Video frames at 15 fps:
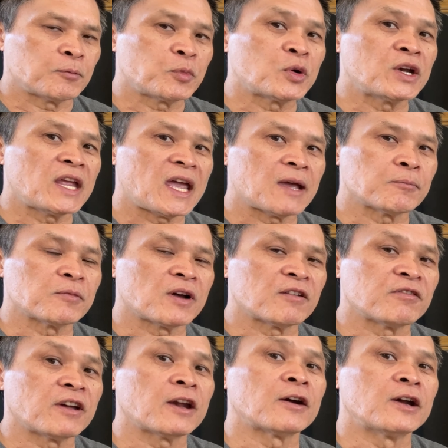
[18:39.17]
preamp à,
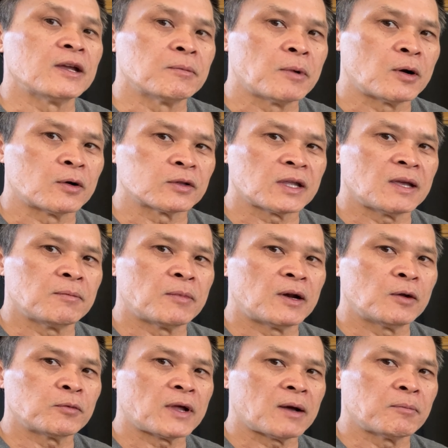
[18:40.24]
variable thì mình
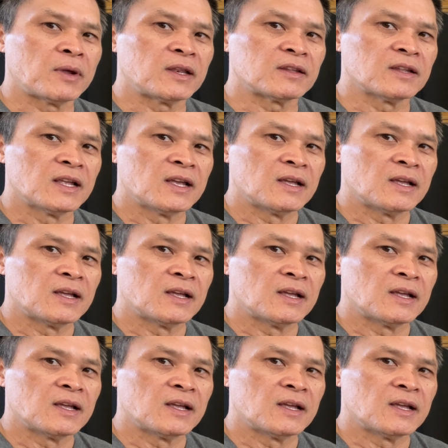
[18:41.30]
lúc đó mình